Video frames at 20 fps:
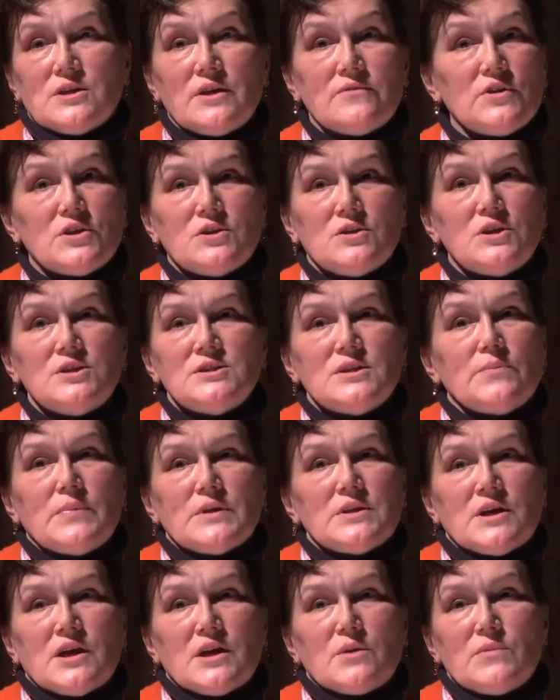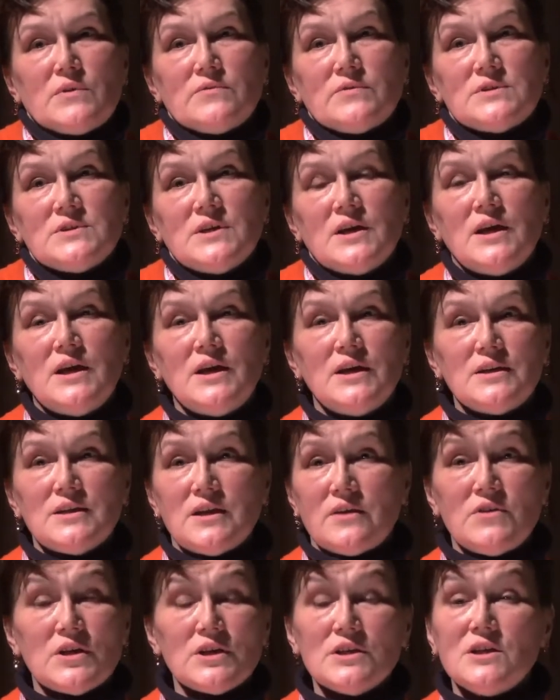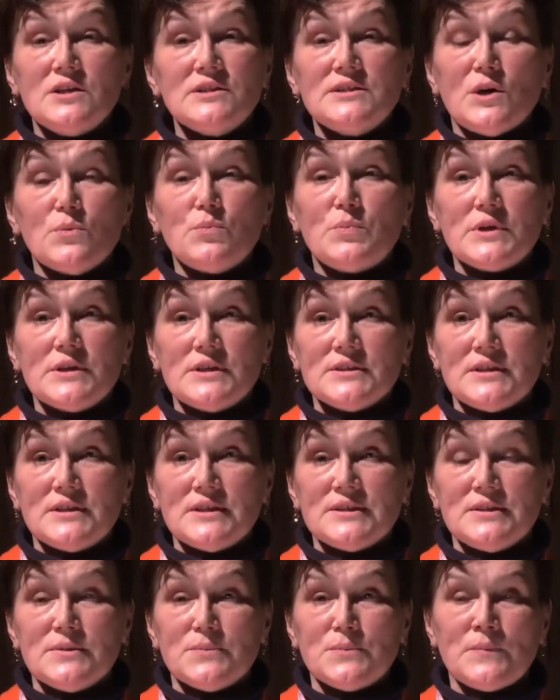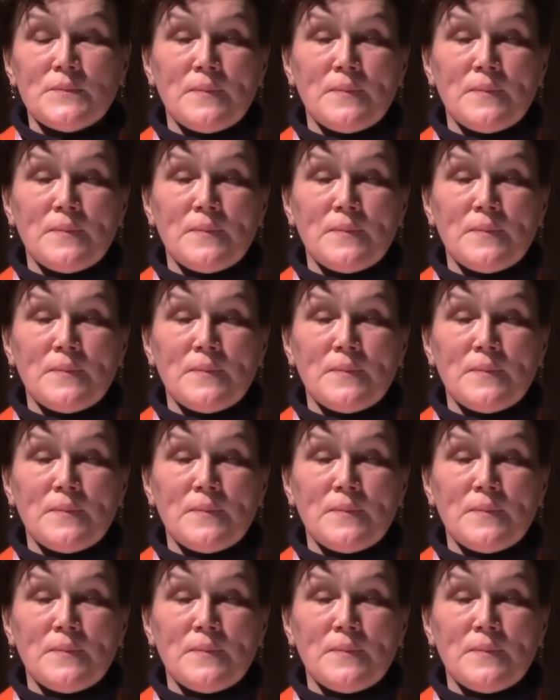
Наверное, нельзя подкармливать, наверное, нельзя брызгать.